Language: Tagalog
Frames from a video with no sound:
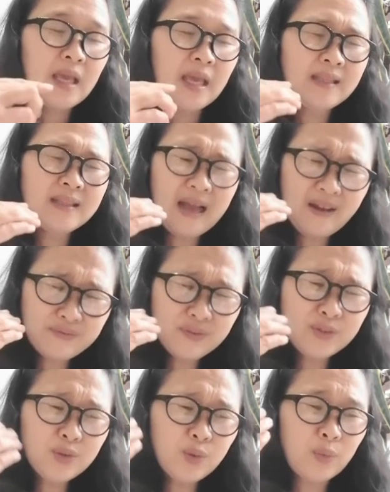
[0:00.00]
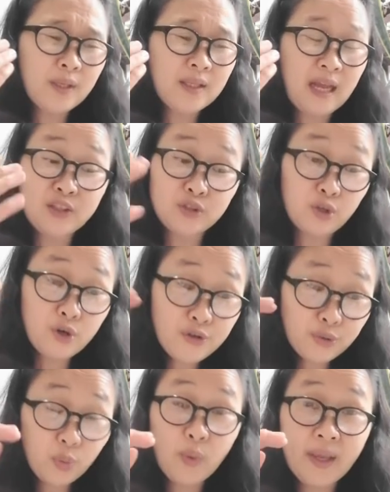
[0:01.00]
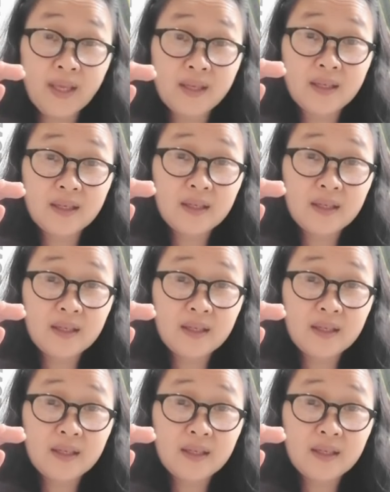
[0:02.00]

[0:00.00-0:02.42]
And after the wind, an earthquake.